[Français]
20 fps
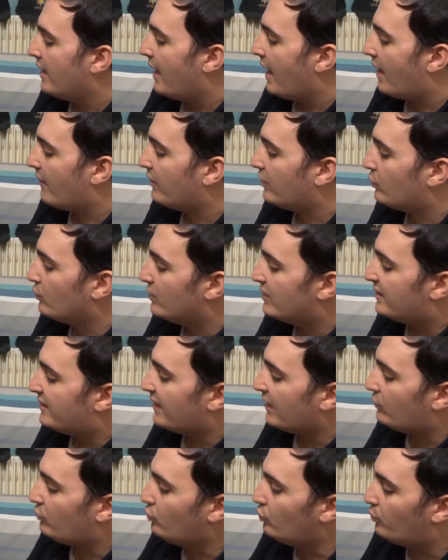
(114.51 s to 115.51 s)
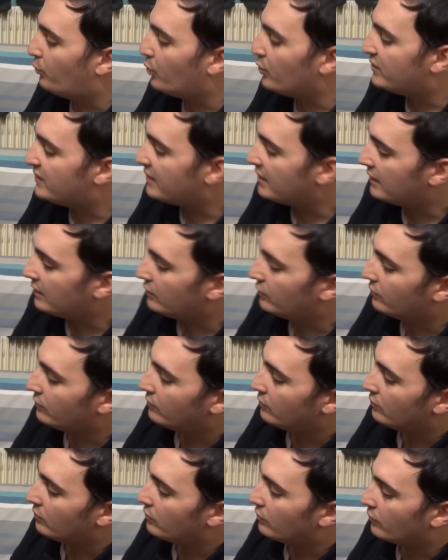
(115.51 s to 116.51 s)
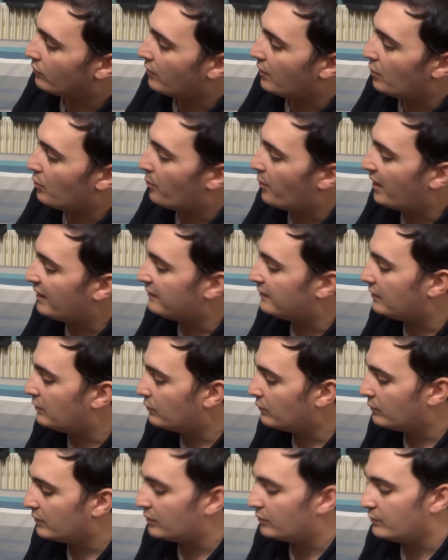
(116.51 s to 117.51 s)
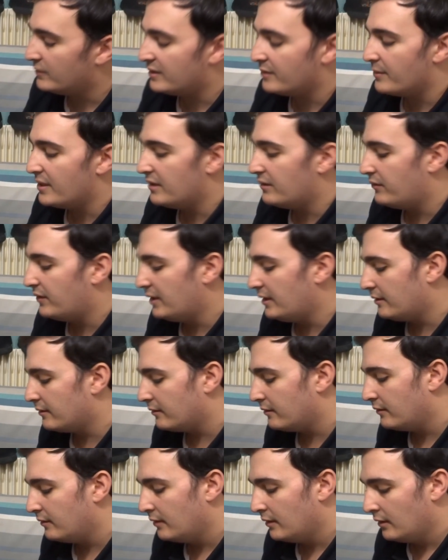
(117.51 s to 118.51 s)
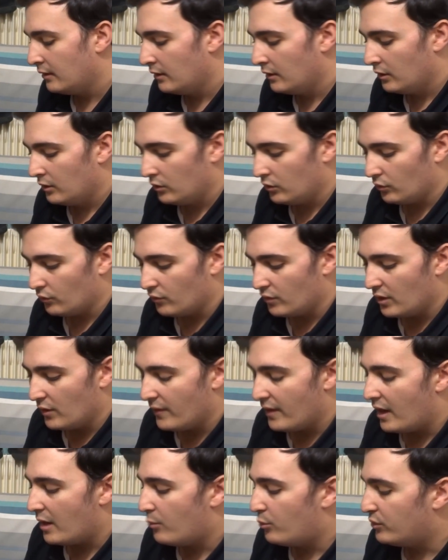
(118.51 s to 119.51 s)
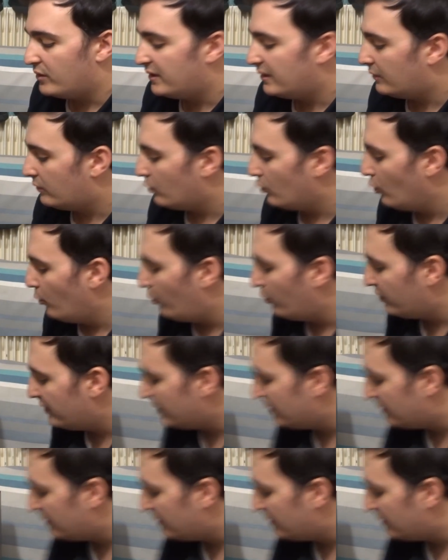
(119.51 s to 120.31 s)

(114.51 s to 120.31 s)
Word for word: avec une statue de Poséidon, on le Parthénon et tout, c'est magnifique. Donc voilà, on a la petite, le petit